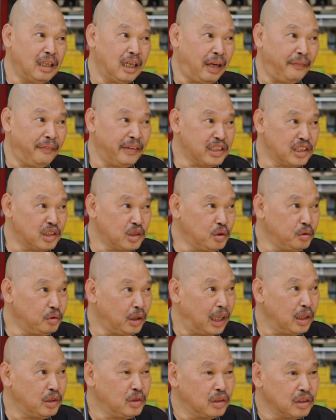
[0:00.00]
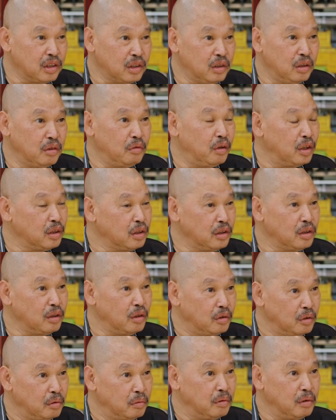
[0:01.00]
哪怕出来做时候，我就有
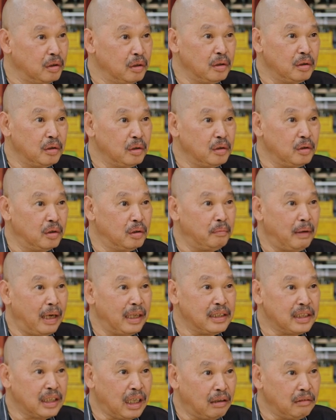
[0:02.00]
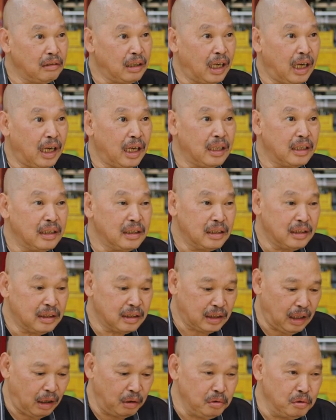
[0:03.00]
有卖烧鸭、
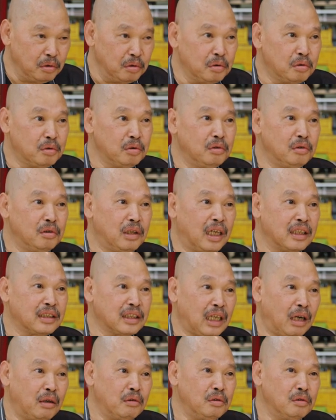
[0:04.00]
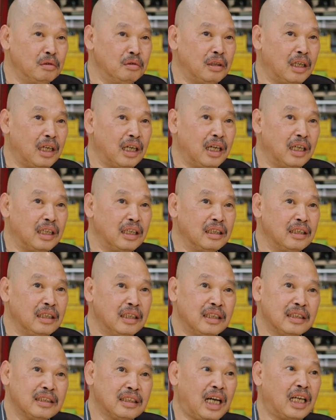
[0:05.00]
烧乳猪啊、烧肉啊、
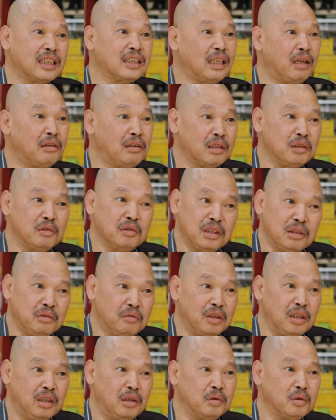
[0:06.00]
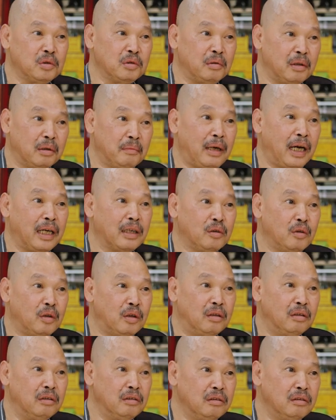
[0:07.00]
叉烧啊，都是我有有卖过。